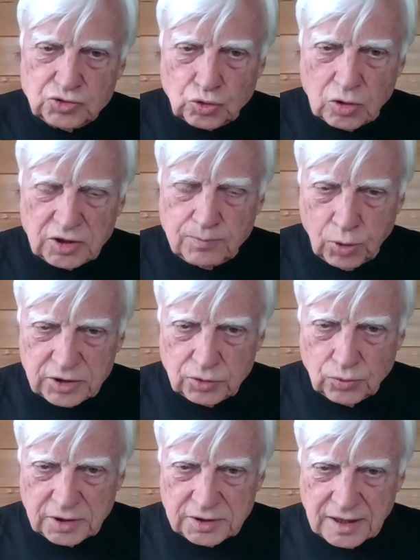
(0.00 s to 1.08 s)
która miała
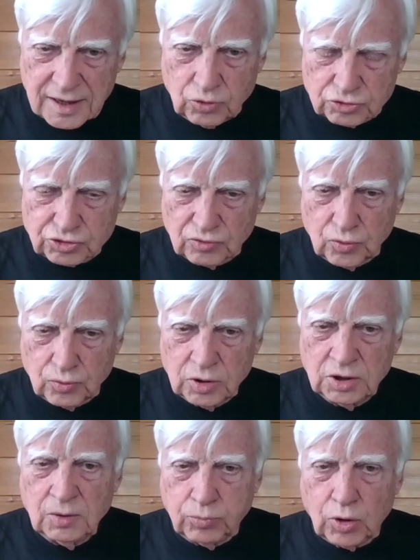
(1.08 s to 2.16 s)
dziewięciu
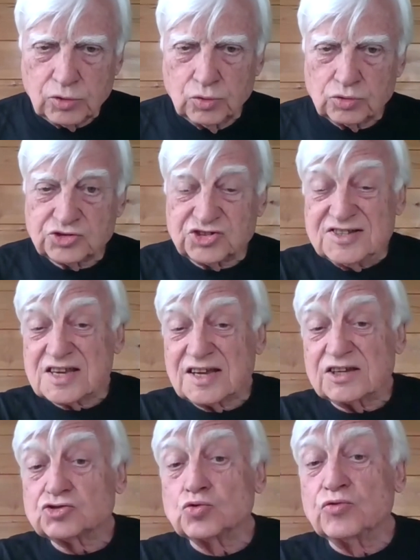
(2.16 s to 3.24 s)
synów i wszyscy zginęli na
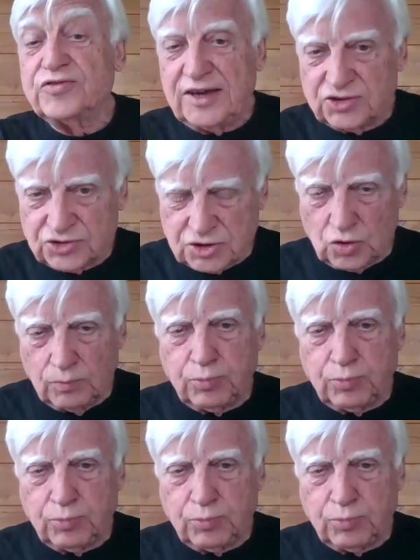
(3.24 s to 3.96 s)
kosowym polu.